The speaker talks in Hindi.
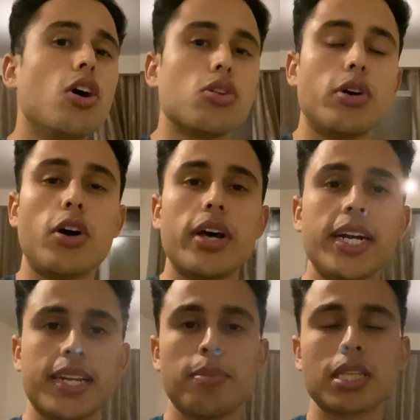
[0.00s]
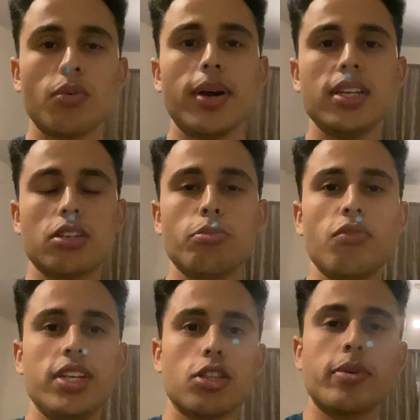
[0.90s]
और, और एक टिक बताऊंगा जिससे तुम्हें
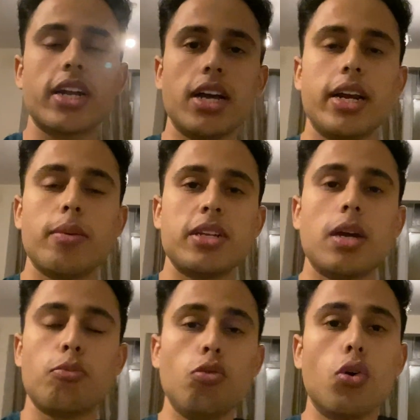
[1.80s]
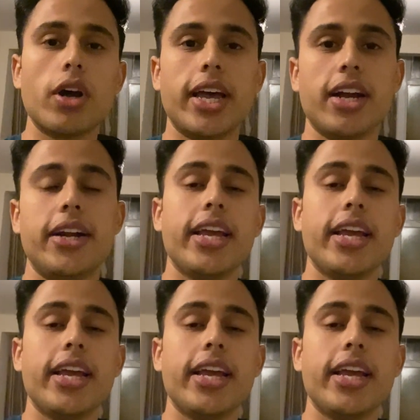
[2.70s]
वीज़ा तुम्हारा हंड्रेड अप्रूव होकर आएगा